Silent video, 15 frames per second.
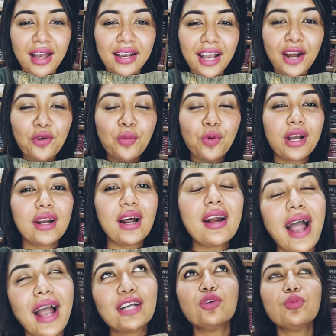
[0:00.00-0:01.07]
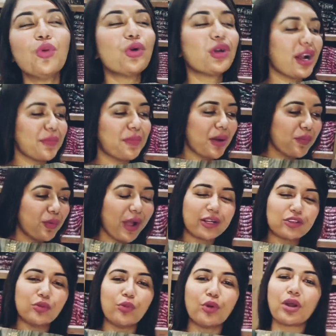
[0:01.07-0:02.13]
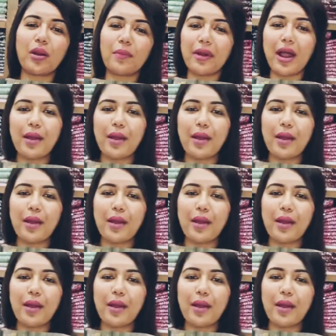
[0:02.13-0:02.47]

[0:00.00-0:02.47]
কেন মুখে না না একদম মন খারাপ না আপু একদম মন খারাপ না